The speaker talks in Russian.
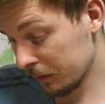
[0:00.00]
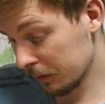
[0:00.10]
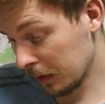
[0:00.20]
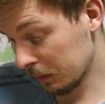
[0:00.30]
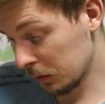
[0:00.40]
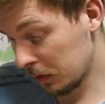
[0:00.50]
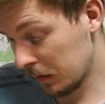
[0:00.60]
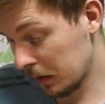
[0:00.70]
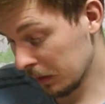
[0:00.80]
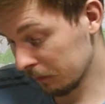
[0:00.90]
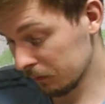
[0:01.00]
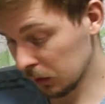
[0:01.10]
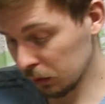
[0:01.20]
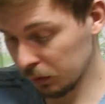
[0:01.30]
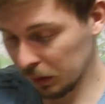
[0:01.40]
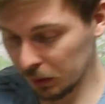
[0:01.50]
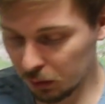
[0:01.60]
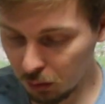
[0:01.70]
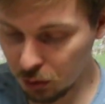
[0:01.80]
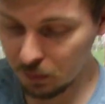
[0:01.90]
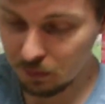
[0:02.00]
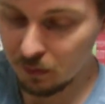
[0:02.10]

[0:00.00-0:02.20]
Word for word: Нам неудивительно. Вот он прям такой уже